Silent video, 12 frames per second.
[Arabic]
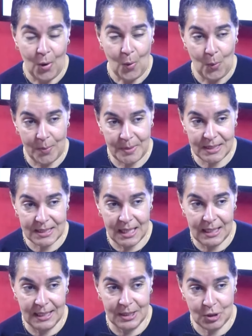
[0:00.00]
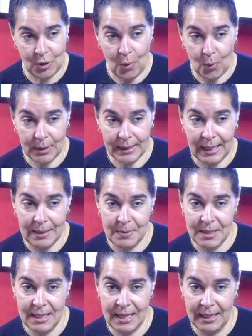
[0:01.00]
وبالتالي علاش كنقول لك
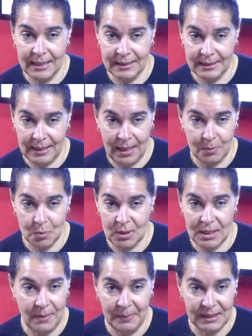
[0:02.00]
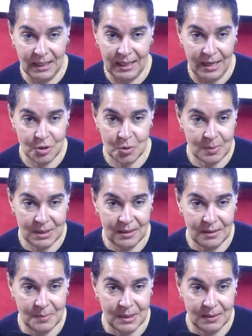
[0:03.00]
قلبيه لان ذاك الحمد لله ما طلعاش من
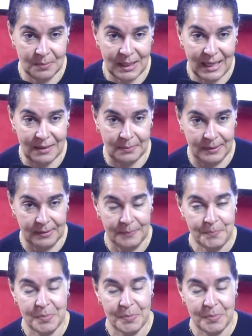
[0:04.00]
من من قلبك